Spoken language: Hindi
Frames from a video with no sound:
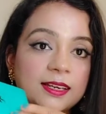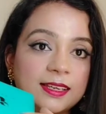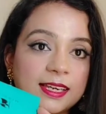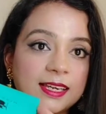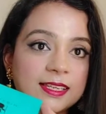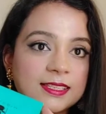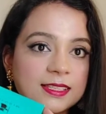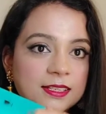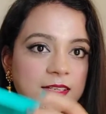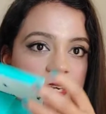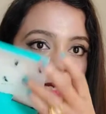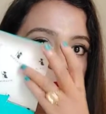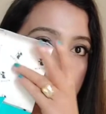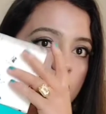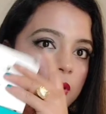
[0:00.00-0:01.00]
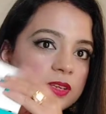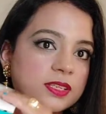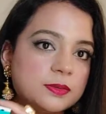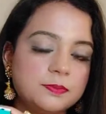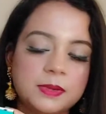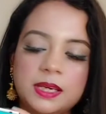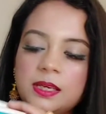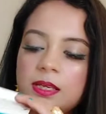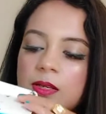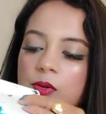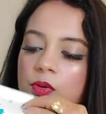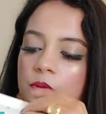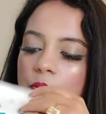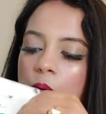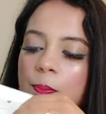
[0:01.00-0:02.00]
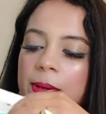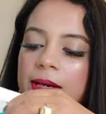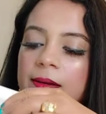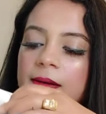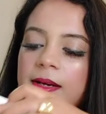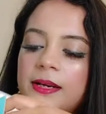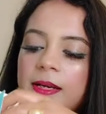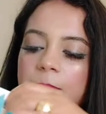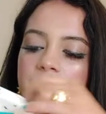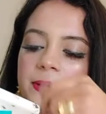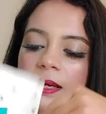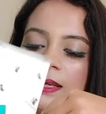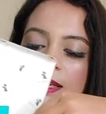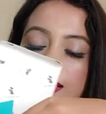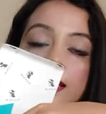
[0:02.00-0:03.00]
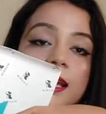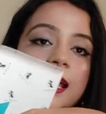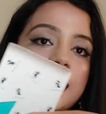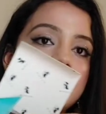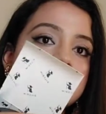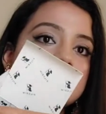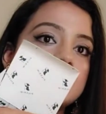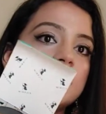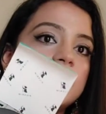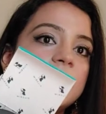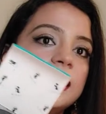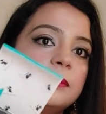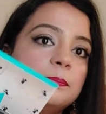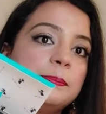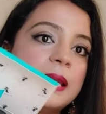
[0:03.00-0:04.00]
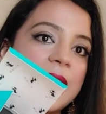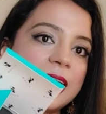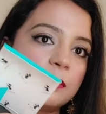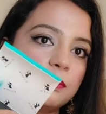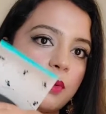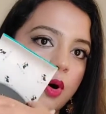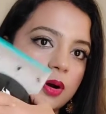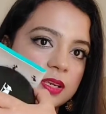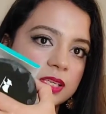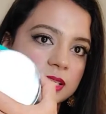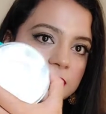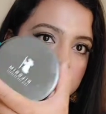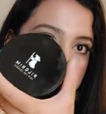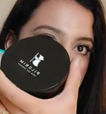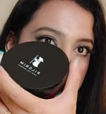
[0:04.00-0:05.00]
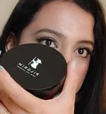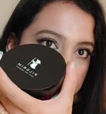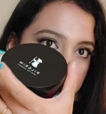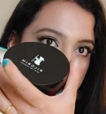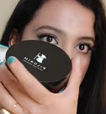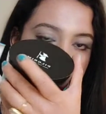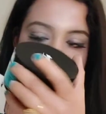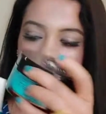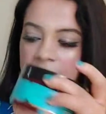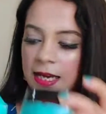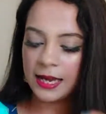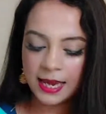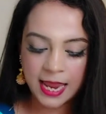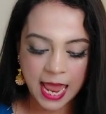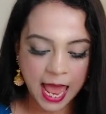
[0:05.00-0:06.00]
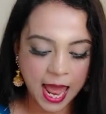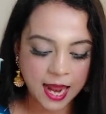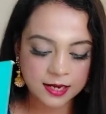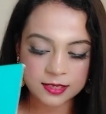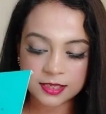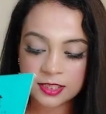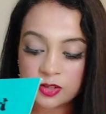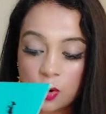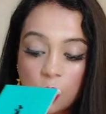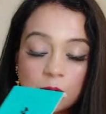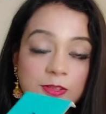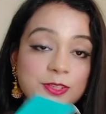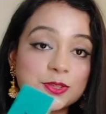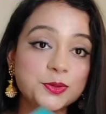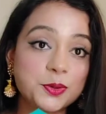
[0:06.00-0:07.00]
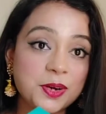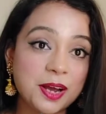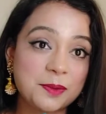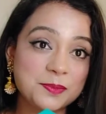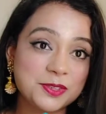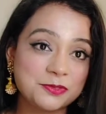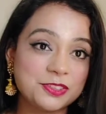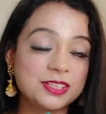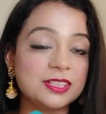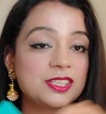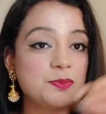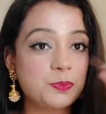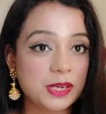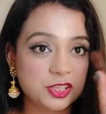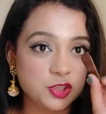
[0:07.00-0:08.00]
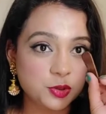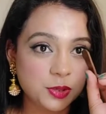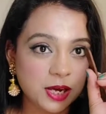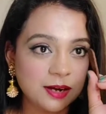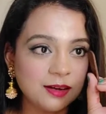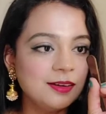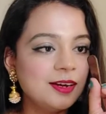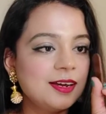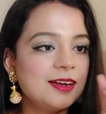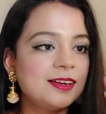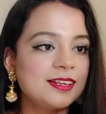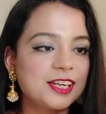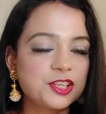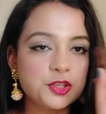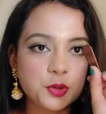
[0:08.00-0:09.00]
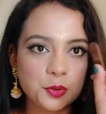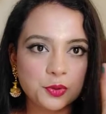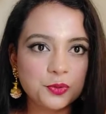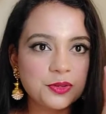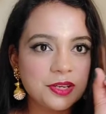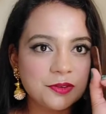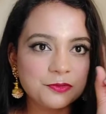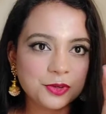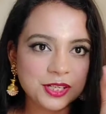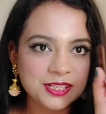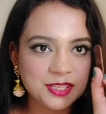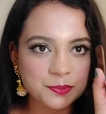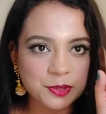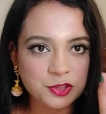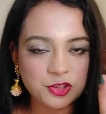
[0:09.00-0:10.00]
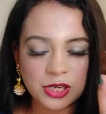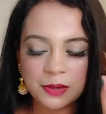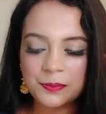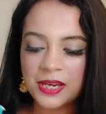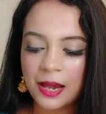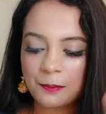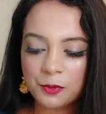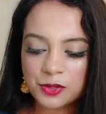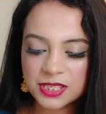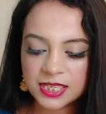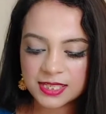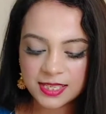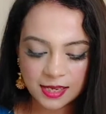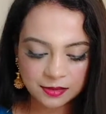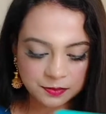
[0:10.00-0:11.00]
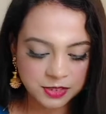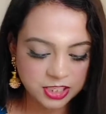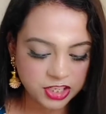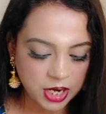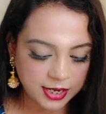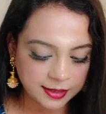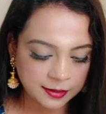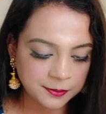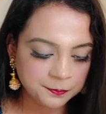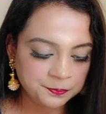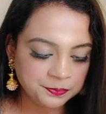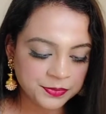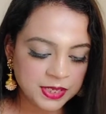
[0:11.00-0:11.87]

ये इस तरह के बॉक्स में को ओपन करने पे ये ऐसा एक ब्लैक बॉक्स टाइप में मिलता है एंड इट ऑल्सो कम्स विद अ स्पेचुला एक छोटू सा वुडन स्पेचुला भी आपको इसके साथ मिल जाएगा